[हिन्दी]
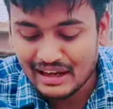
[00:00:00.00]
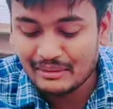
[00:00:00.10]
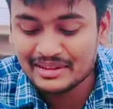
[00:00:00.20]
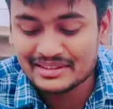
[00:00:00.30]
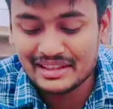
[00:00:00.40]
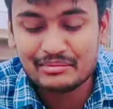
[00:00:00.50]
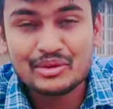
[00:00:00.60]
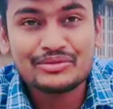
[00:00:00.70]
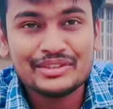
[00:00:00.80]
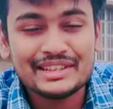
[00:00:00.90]
अब इसे
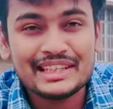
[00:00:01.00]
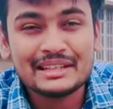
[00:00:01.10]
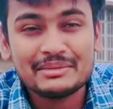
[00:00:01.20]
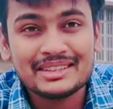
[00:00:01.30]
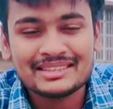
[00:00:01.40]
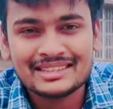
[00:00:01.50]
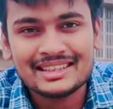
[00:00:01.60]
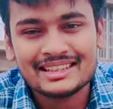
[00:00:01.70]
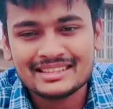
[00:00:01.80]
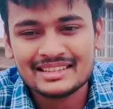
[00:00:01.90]
लोग फीते की मदद से या
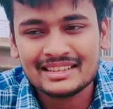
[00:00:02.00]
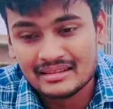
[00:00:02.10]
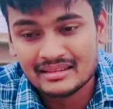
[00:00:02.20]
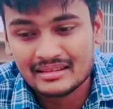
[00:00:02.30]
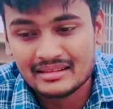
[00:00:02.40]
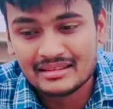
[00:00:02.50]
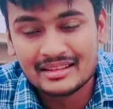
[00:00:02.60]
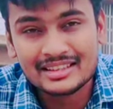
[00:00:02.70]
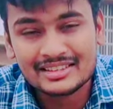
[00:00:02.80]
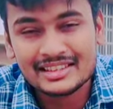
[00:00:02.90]
किसी
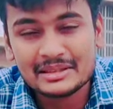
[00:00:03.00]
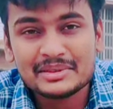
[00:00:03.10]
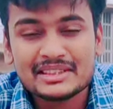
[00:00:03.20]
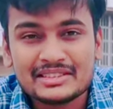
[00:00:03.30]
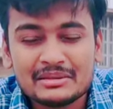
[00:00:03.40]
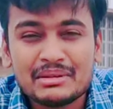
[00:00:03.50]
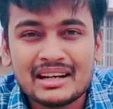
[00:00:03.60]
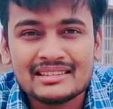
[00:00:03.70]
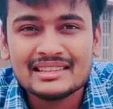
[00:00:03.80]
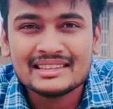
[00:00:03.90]
रस्सी की मदद से
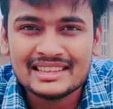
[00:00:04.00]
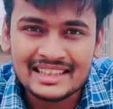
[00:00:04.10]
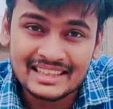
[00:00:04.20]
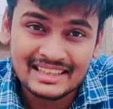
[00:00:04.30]
बांध देते